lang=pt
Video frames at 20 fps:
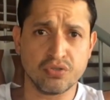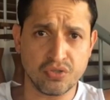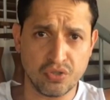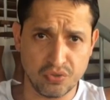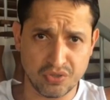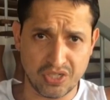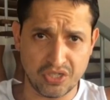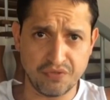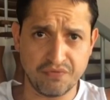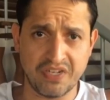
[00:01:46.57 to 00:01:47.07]
aos
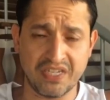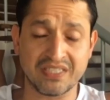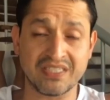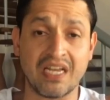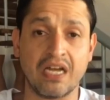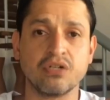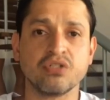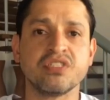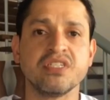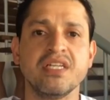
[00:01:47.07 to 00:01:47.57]
seus
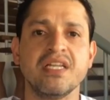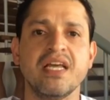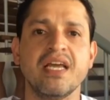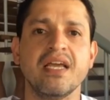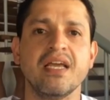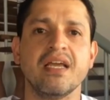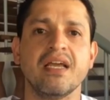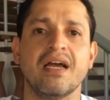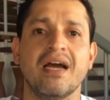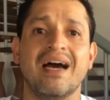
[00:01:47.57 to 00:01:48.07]
adversários e
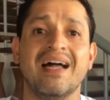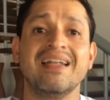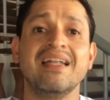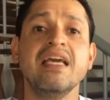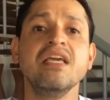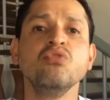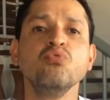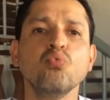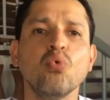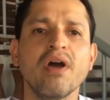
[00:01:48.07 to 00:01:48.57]
nem a
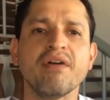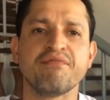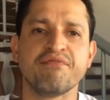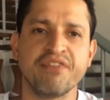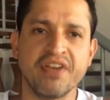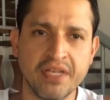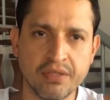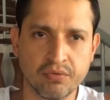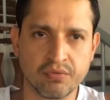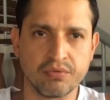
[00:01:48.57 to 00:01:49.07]
nenhum
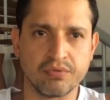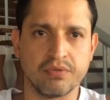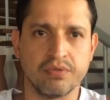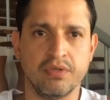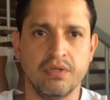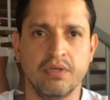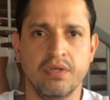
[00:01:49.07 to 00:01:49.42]
evento.